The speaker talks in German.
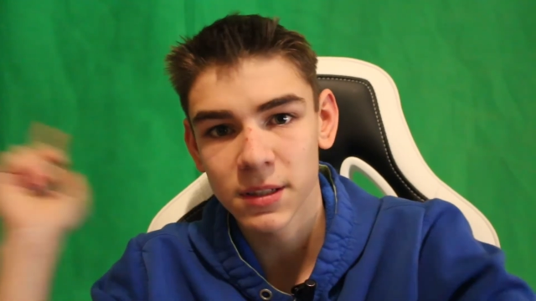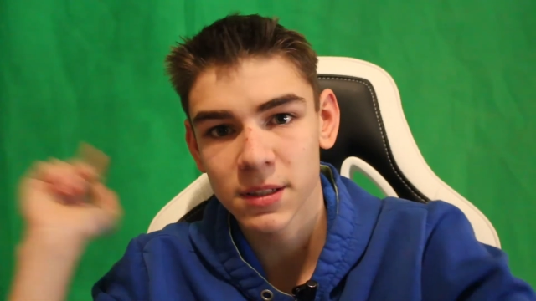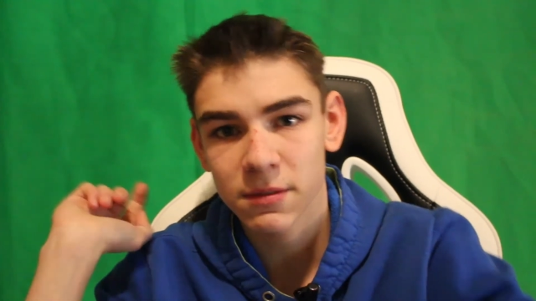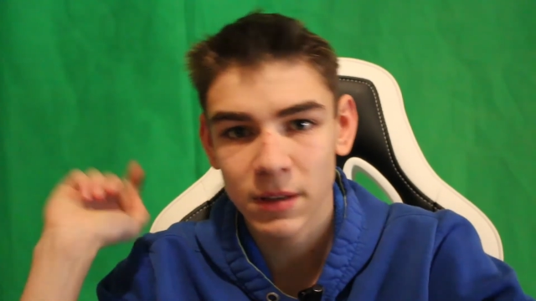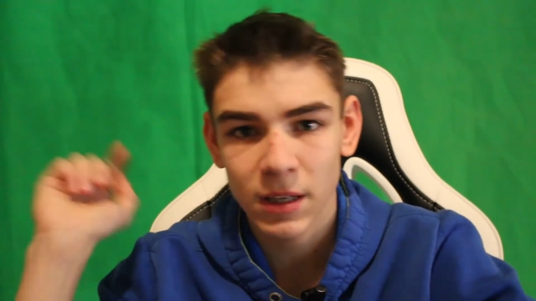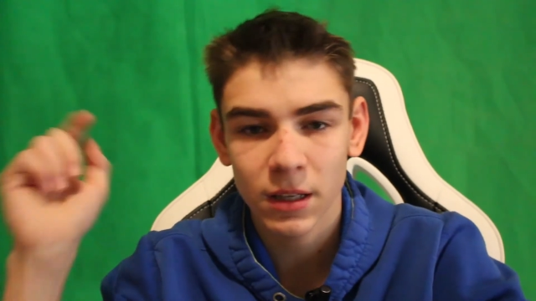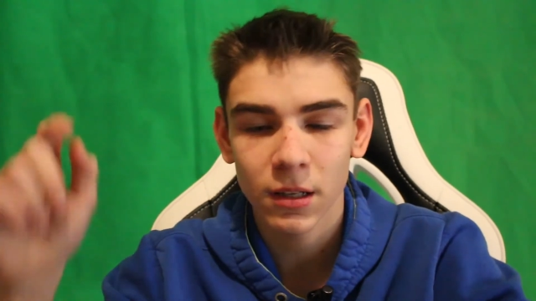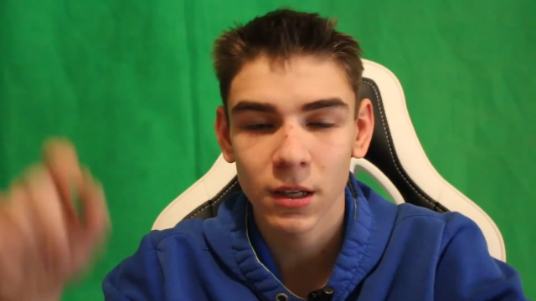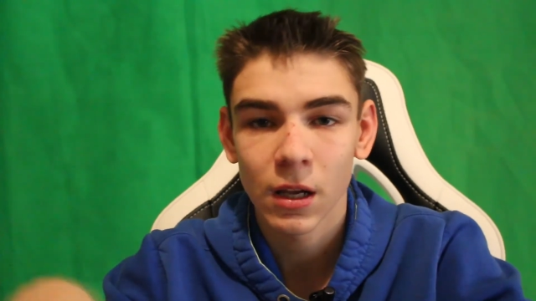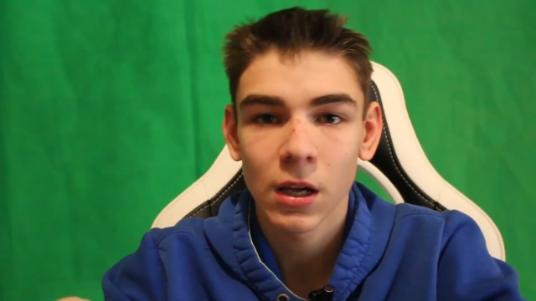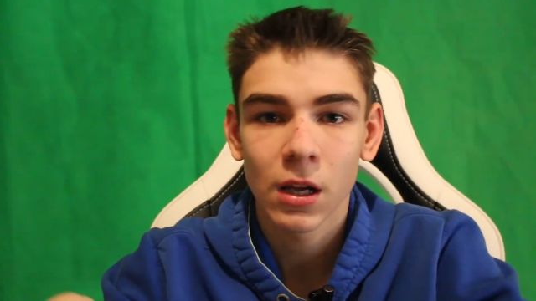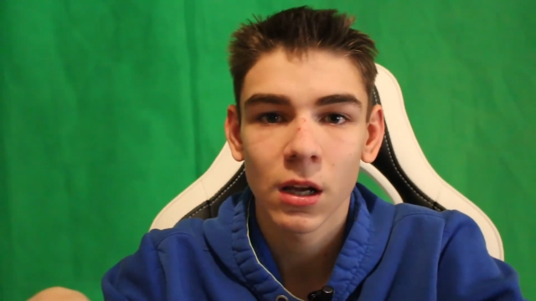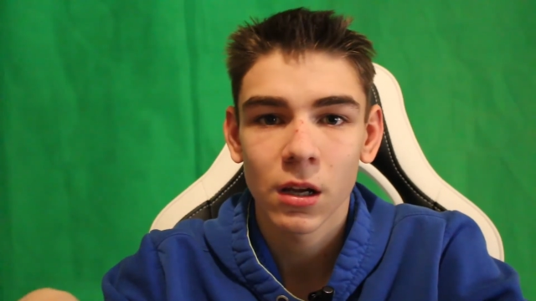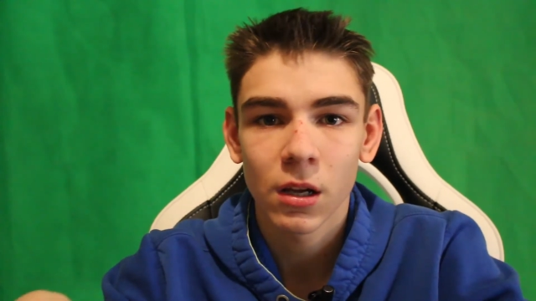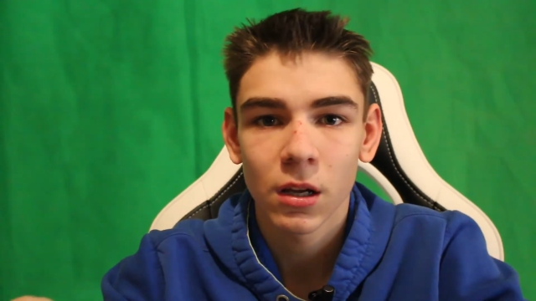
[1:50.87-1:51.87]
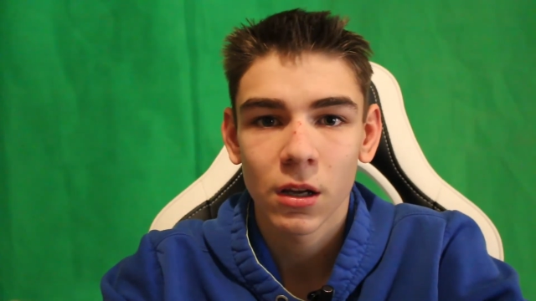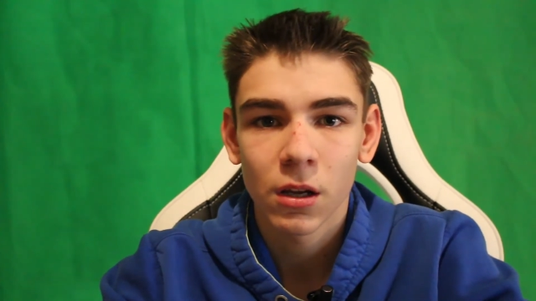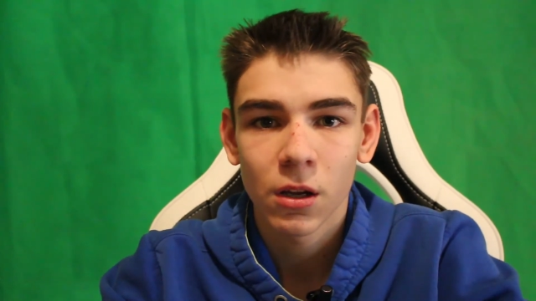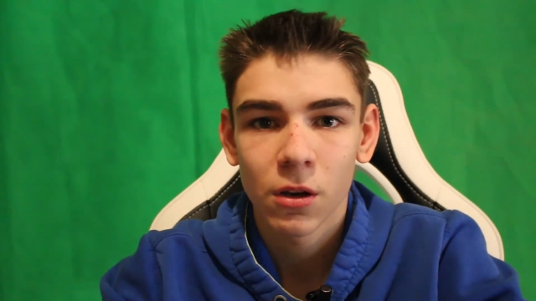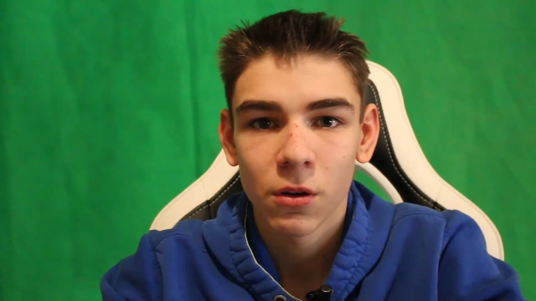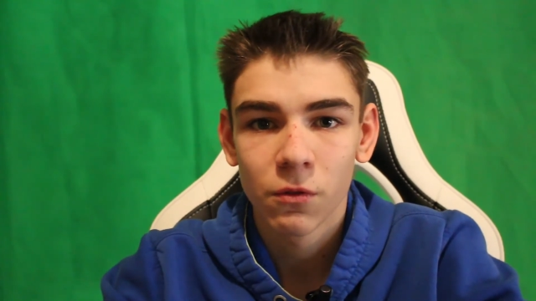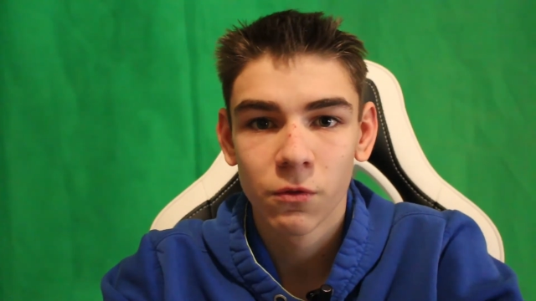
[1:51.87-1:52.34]
Deswegen
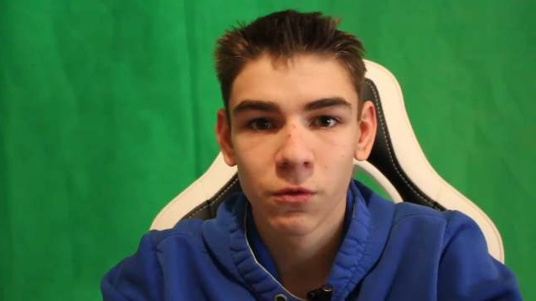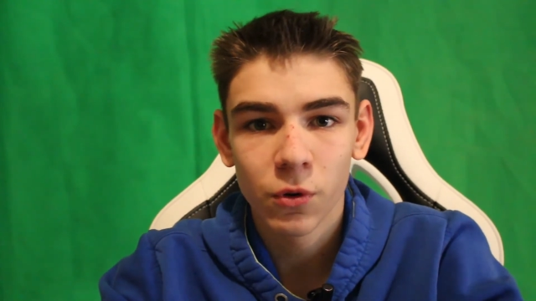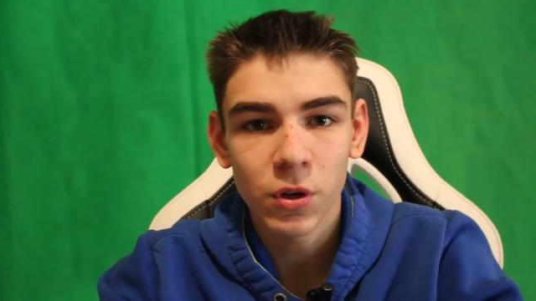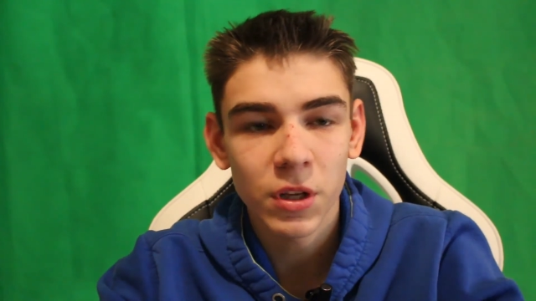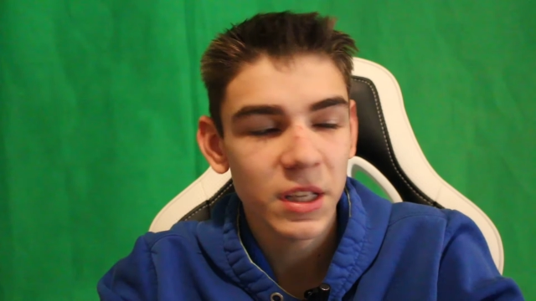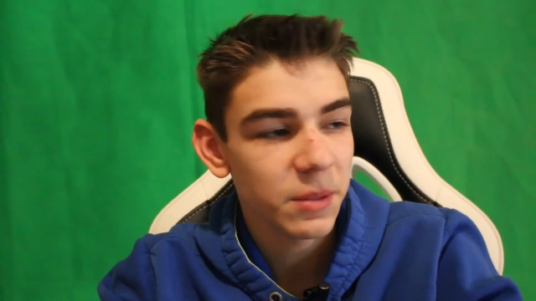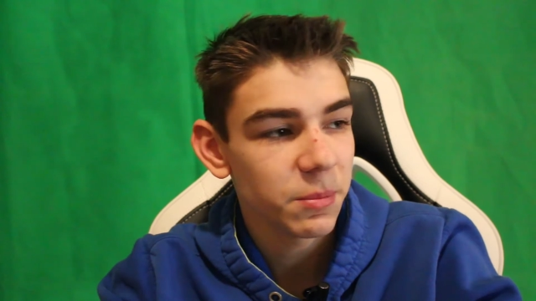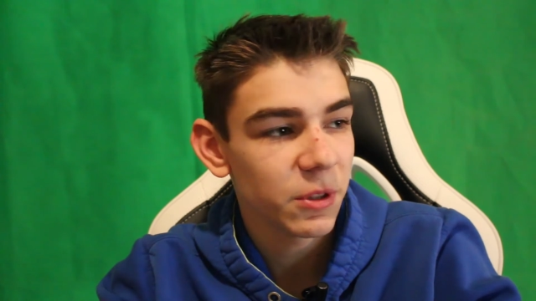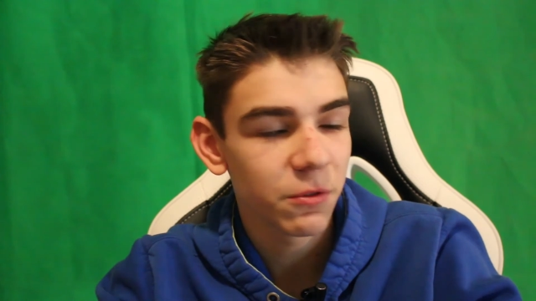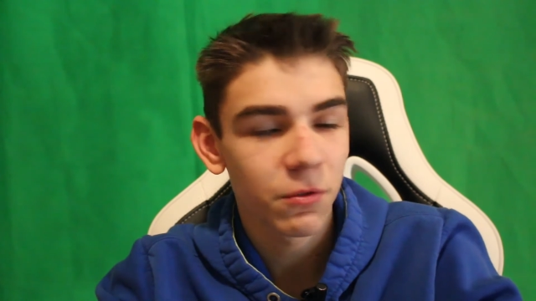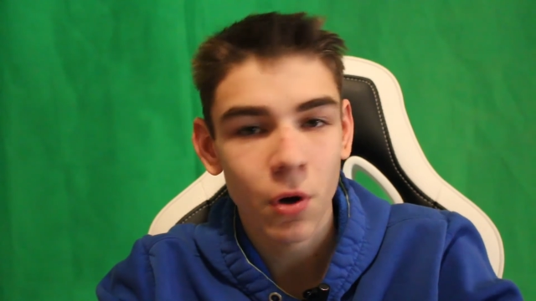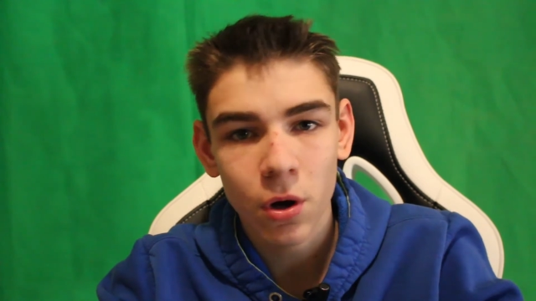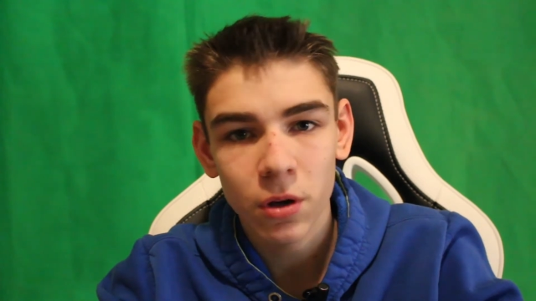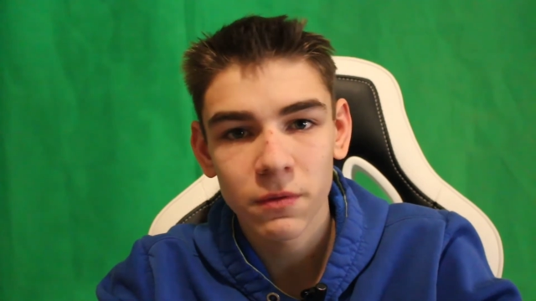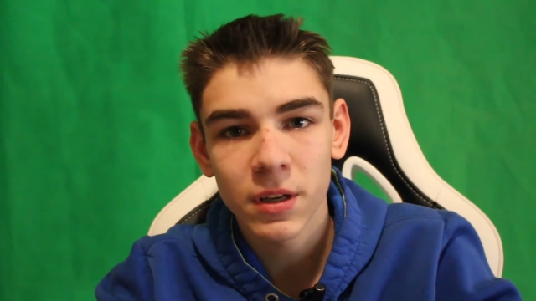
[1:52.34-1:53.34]
würde ich mich freuen,